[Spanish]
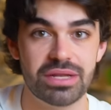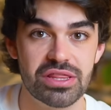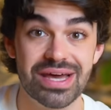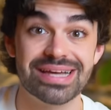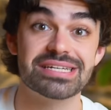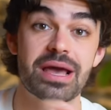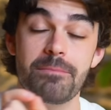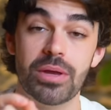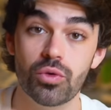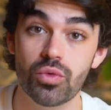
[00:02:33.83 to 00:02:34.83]
aprendizajes,
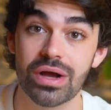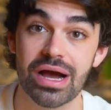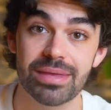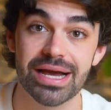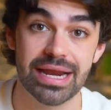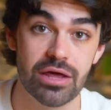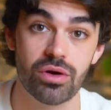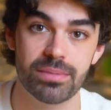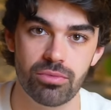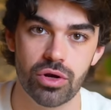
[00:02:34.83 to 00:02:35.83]
pero nunca había
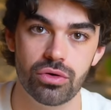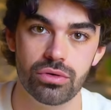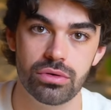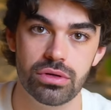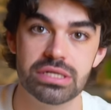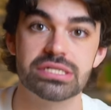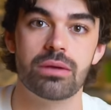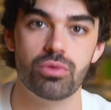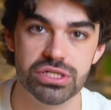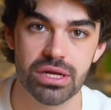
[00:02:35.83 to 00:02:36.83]
ganado a mi abuelo,
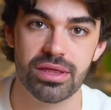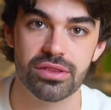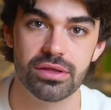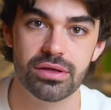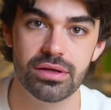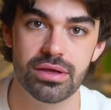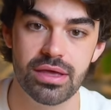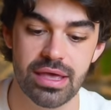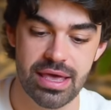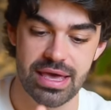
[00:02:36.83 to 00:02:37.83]
salvo esa vez.
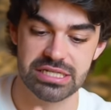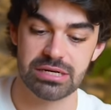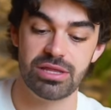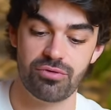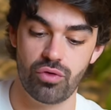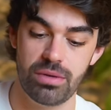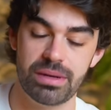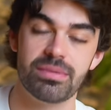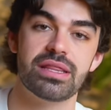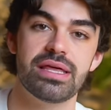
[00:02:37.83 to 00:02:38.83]
Esa vez fue el
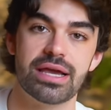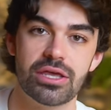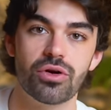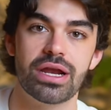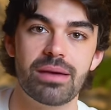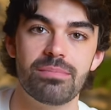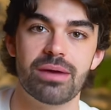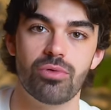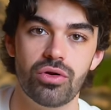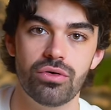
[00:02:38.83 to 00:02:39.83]
primer día que yo gané a
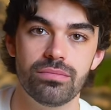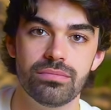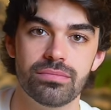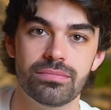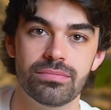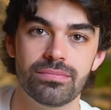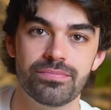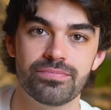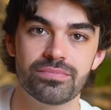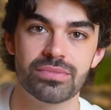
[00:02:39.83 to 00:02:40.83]
mi abuelo.
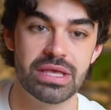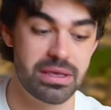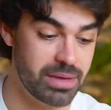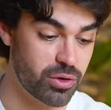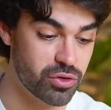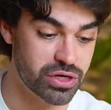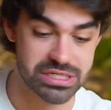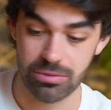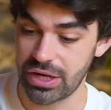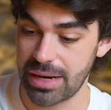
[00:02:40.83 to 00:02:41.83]
Me acuerdo que
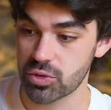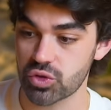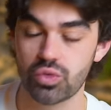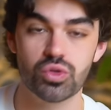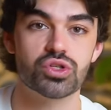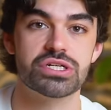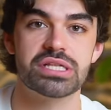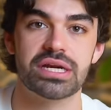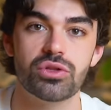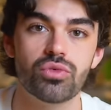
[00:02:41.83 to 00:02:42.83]
saboreamos juntos
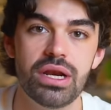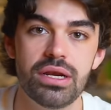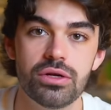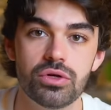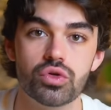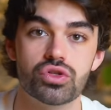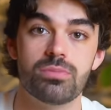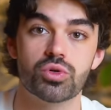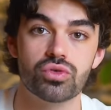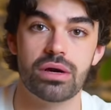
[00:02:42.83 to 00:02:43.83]
este ritual, nos
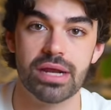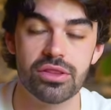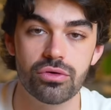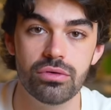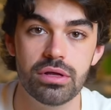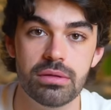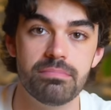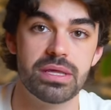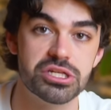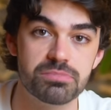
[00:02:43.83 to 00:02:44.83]
dimos un abrazo,
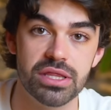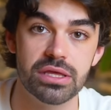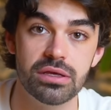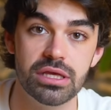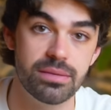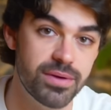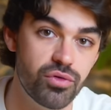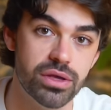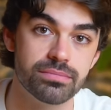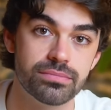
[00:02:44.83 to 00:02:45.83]
me despedí y me
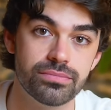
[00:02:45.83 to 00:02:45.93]
fui,